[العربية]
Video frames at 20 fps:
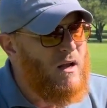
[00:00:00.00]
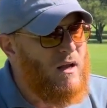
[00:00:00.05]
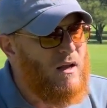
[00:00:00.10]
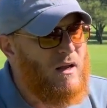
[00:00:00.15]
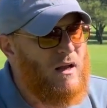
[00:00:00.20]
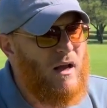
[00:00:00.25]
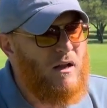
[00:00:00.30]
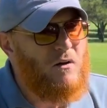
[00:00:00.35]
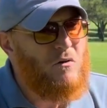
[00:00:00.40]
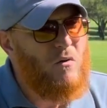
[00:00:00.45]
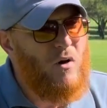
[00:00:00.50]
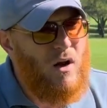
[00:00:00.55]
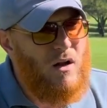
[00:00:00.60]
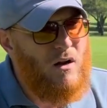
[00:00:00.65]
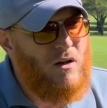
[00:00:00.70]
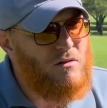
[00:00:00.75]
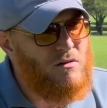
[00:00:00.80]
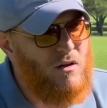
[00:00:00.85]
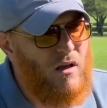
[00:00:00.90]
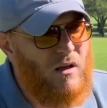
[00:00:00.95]
يعني
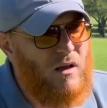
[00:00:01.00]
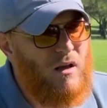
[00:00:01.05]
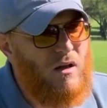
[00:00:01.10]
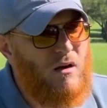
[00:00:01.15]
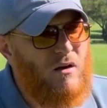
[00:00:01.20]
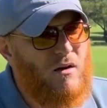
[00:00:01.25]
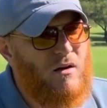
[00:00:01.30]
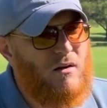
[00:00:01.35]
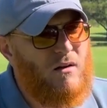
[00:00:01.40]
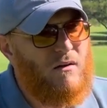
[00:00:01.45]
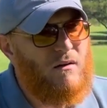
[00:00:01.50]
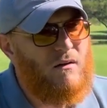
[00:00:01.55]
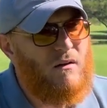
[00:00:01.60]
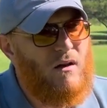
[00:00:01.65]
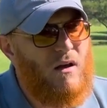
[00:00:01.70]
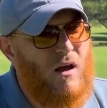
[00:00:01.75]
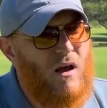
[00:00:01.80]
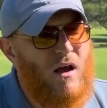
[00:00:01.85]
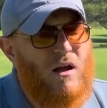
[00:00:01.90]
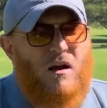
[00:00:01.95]
وأنا صغير
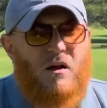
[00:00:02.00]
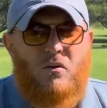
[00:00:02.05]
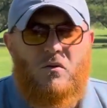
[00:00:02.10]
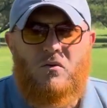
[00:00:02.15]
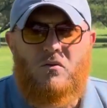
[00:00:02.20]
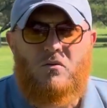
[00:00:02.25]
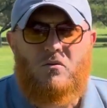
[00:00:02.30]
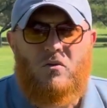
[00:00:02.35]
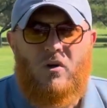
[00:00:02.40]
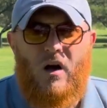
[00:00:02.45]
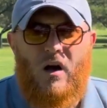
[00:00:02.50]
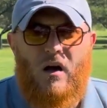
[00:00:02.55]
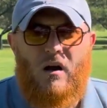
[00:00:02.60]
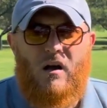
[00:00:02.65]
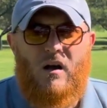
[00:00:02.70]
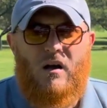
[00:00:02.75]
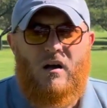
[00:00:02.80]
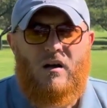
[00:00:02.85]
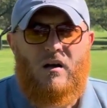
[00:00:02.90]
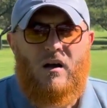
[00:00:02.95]
أنا كنت
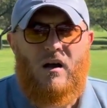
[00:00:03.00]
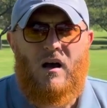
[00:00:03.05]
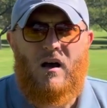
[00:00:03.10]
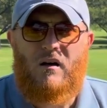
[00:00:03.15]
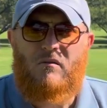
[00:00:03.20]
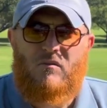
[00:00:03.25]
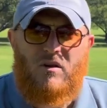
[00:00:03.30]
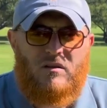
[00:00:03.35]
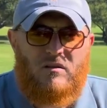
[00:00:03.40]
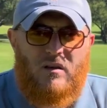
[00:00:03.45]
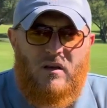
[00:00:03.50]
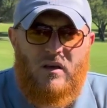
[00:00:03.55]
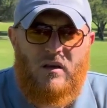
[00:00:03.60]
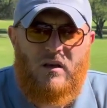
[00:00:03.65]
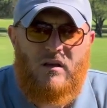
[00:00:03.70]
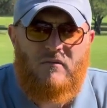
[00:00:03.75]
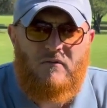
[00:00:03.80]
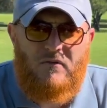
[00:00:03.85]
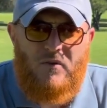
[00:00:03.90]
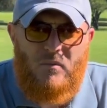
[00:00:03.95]
أرى
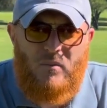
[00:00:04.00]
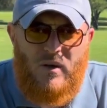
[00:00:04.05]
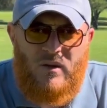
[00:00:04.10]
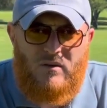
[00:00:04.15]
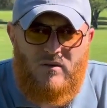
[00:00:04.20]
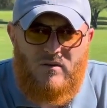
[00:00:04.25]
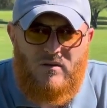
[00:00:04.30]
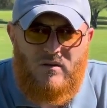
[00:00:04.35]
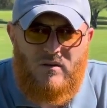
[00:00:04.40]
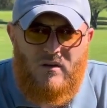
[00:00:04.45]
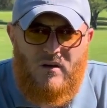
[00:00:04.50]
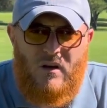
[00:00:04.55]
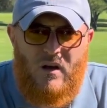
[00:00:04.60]
المسيحيين في مصر